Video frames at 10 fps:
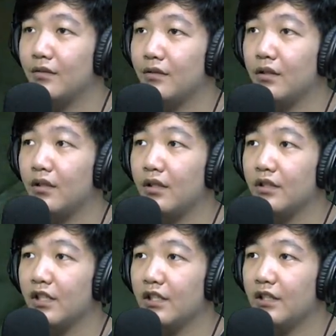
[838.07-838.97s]
Uh,
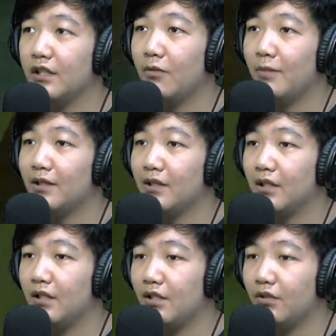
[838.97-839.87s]
sekarang kita lompat
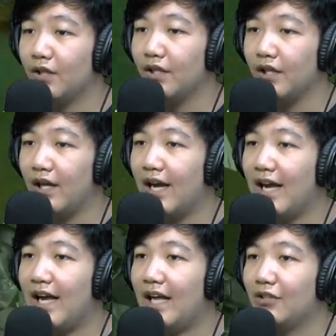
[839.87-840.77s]
ke situ kan ya.
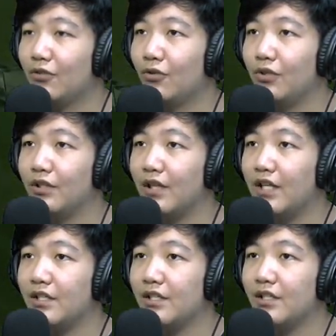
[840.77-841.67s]
Ah turun.
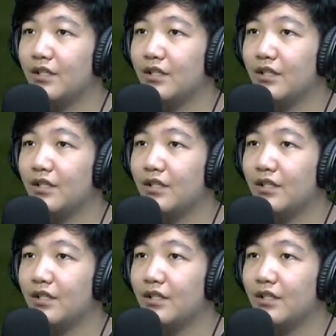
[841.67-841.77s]
Nice.